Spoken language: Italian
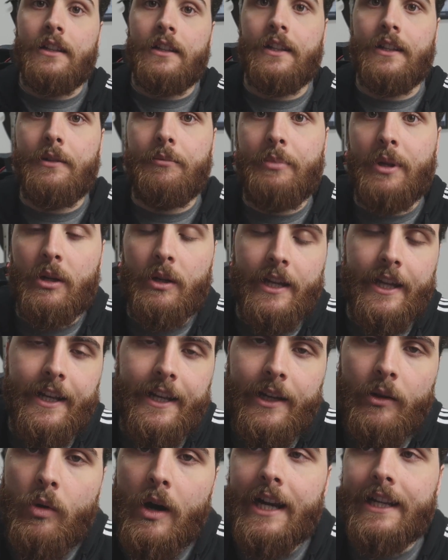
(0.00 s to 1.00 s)
eh, perché
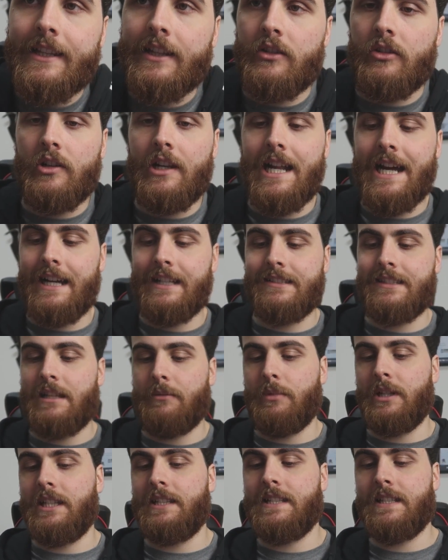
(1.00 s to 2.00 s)
riguardano la
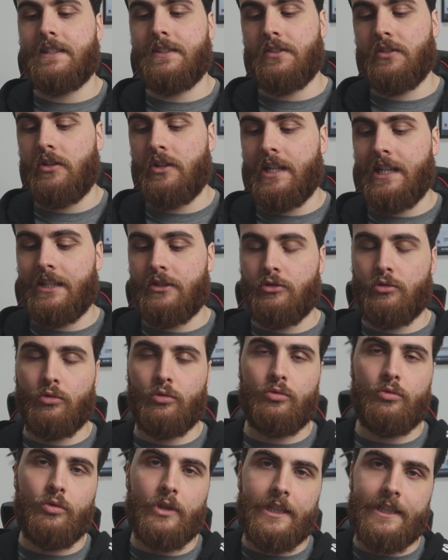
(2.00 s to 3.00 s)
stabilizzazione, la
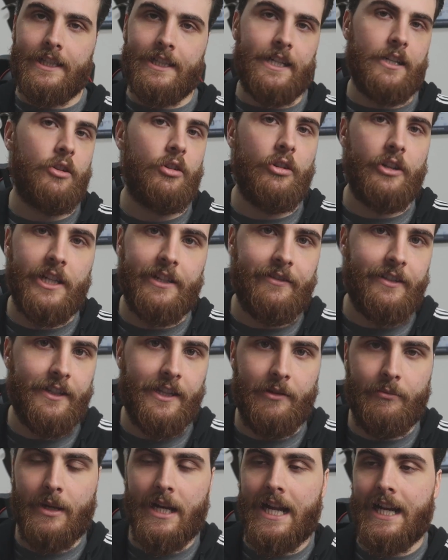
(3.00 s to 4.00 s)
struttura della colonna
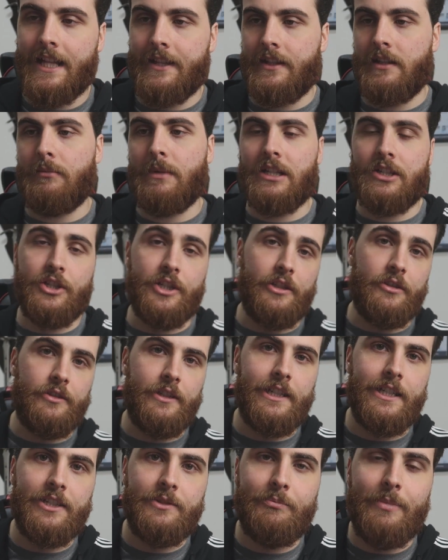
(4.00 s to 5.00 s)
vertebrale, del bacino,
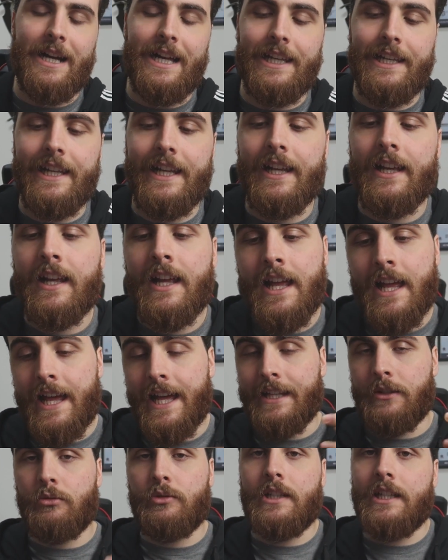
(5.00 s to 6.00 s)
delle spalle
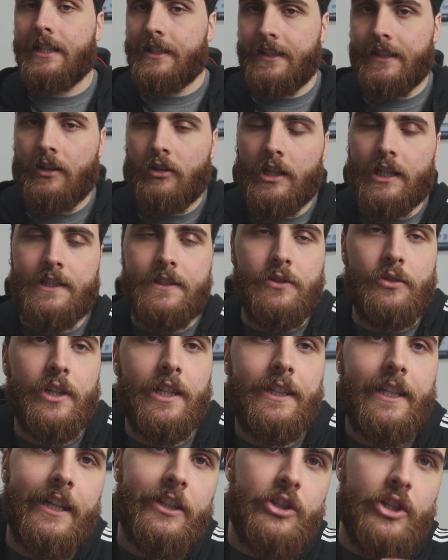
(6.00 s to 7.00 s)
e tutte le articolazioni
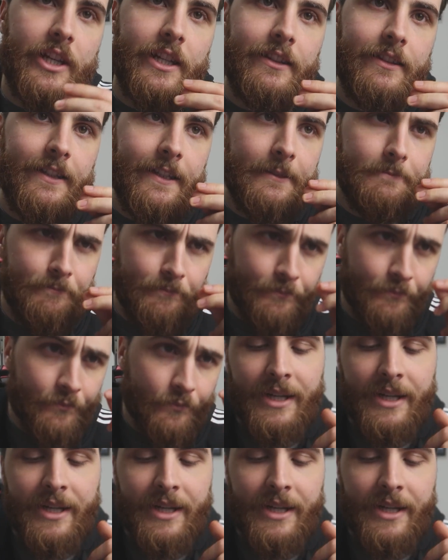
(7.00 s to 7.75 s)
adiacenti,